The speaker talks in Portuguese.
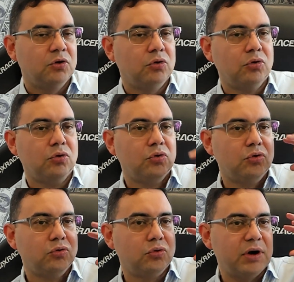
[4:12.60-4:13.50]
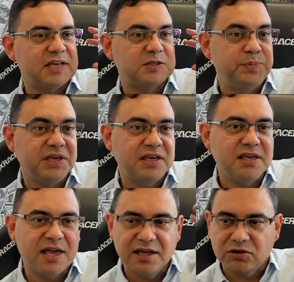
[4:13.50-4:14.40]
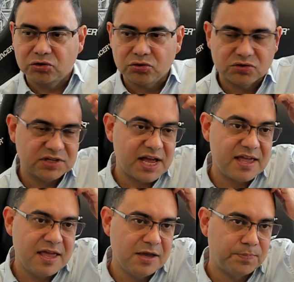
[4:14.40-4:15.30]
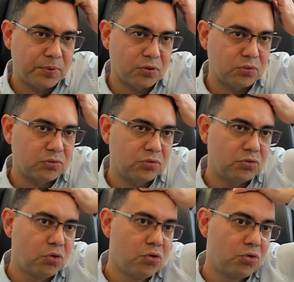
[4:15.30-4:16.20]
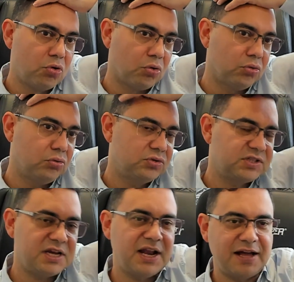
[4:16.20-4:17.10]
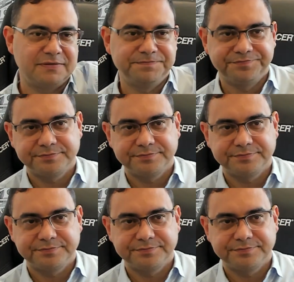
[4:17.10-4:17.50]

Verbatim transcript: o SP500, a Apple, o Google, sei lá.